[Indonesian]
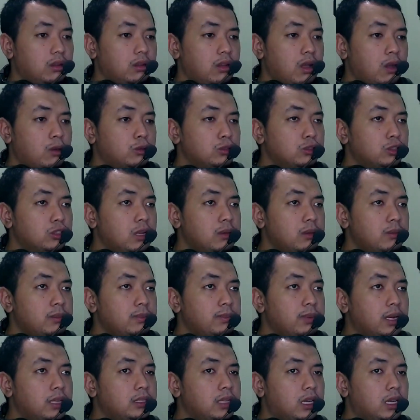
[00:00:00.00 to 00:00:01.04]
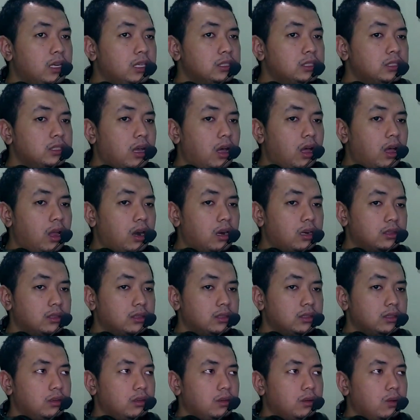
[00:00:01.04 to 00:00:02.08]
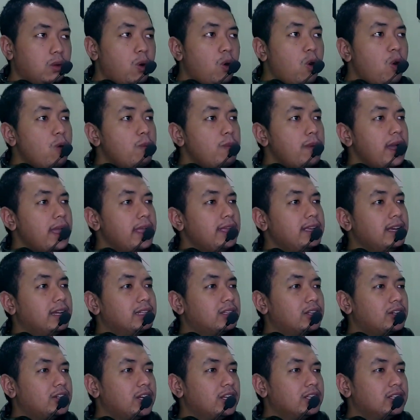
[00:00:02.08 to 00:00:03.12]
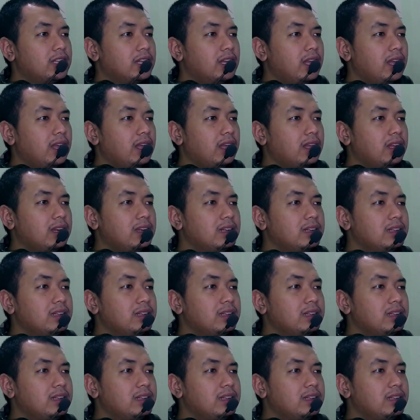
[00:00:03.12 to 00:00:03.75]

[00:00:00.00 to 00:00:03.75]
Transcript: Aku sudah mempelajari Scar. Oh my god, ternyata